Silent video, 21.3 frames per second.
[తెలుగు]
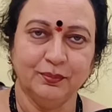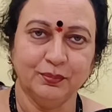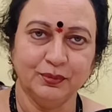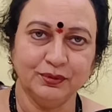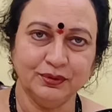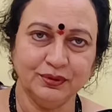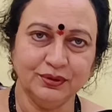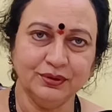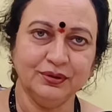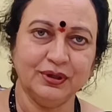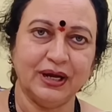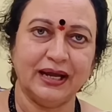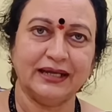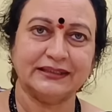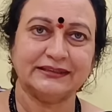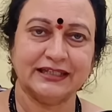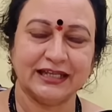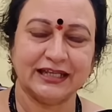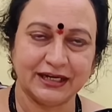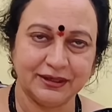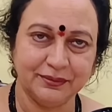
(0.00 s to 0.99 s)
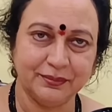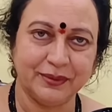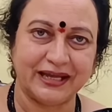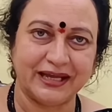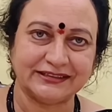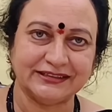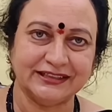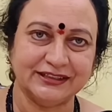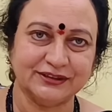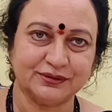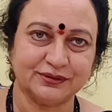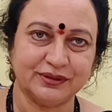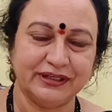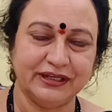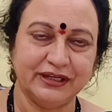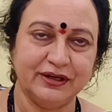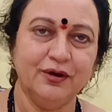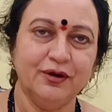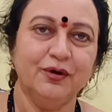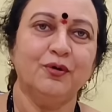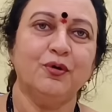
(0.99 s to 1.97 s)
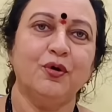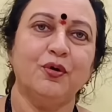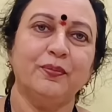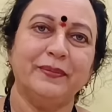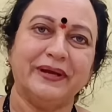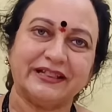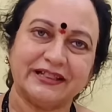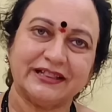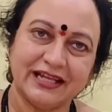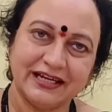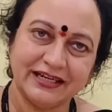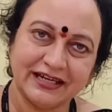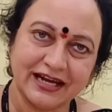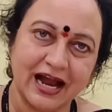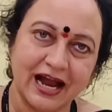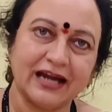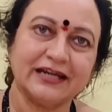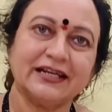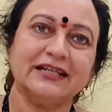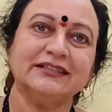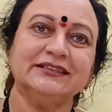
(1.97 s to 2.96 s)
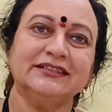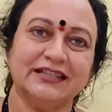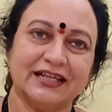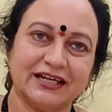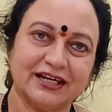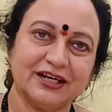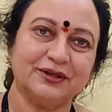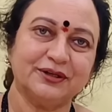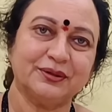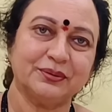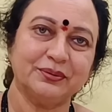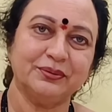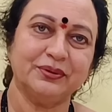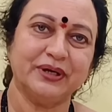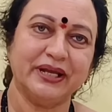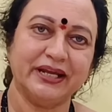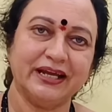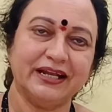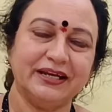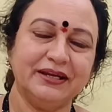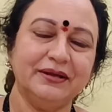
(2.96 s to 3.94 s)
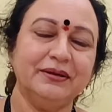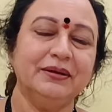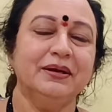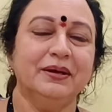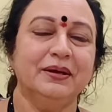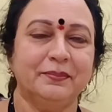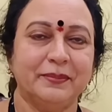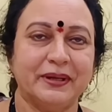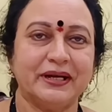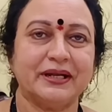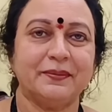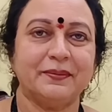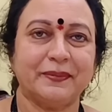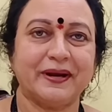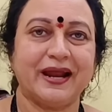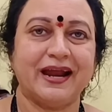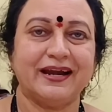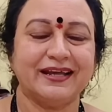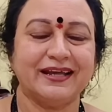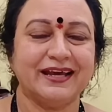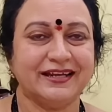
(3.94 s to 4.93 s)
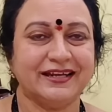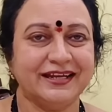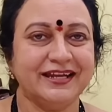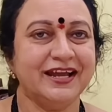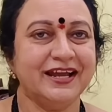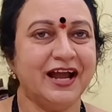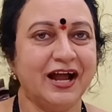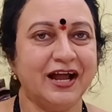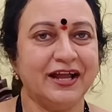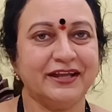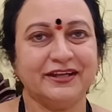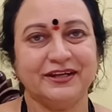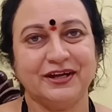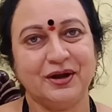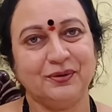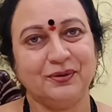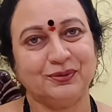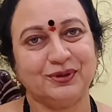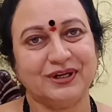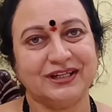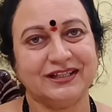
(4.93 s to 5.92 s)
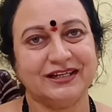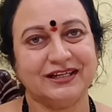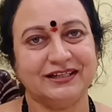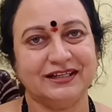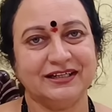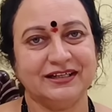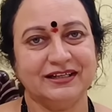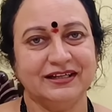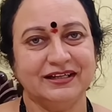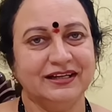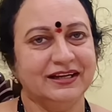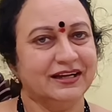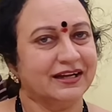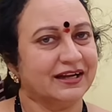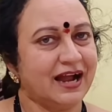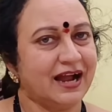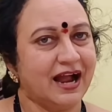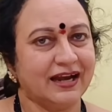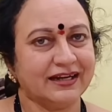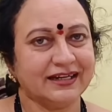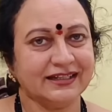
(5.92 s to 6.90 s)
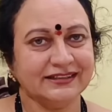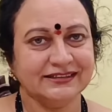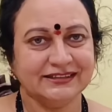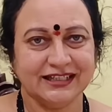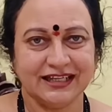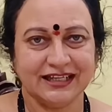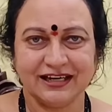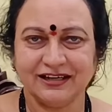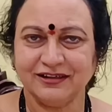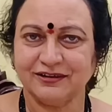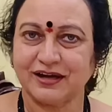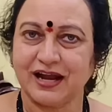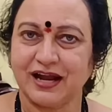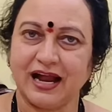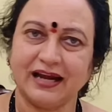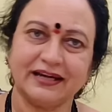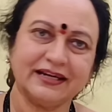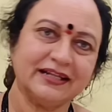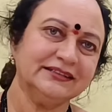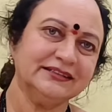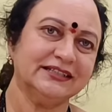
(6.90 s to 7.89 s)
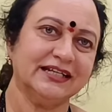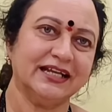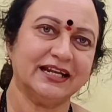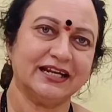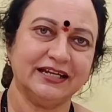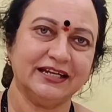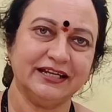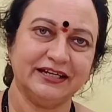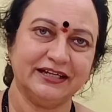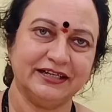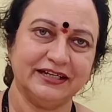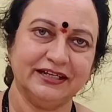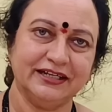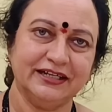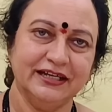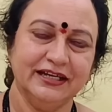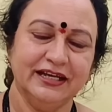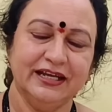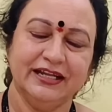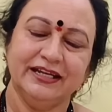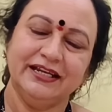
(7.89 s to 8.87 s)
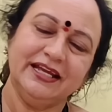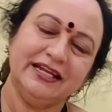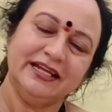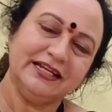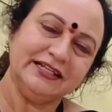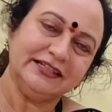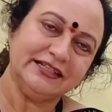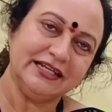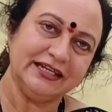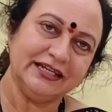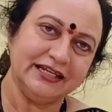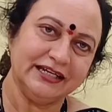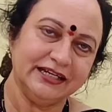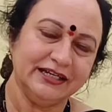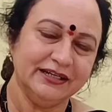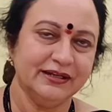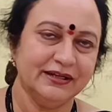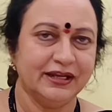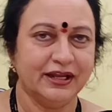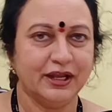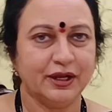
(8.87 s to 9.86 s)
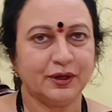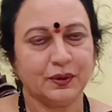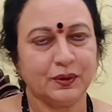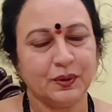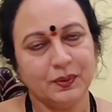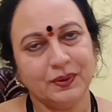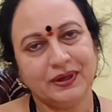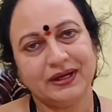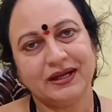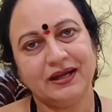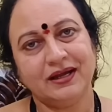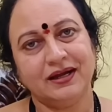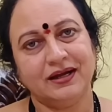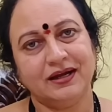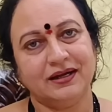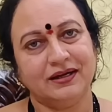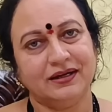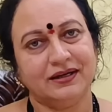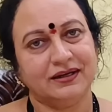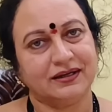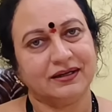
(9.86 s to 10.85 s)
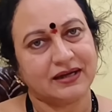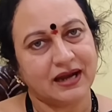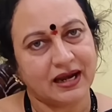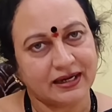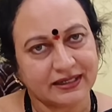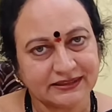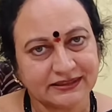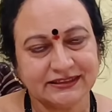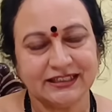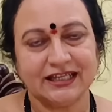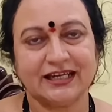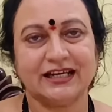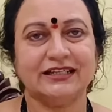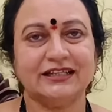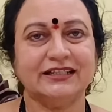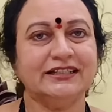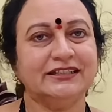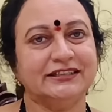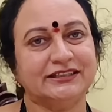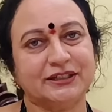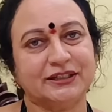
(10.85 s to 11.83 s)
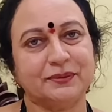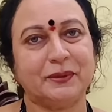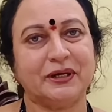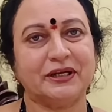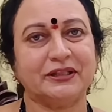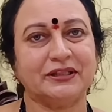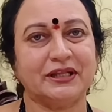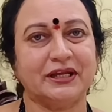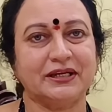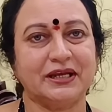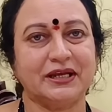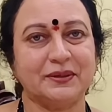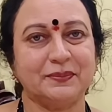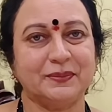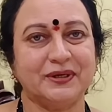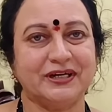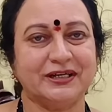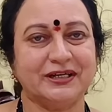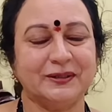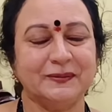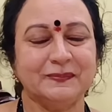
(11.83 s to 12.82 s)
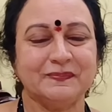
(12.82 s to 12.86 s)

ముందు ఆ చీరని మార్చేసుకుని ఓ మెత్తని కాటన్ చీర కట్టుకుంటే కానీ మనకి ప్రాణానికి హాయిగా ఉండదండి కాటన్ చీరలు కాటన్ చీరలేనండి నేనైతే ఎక్కువగా కాటన్ చీరల్ని ఇష్టపడతాను అనమాట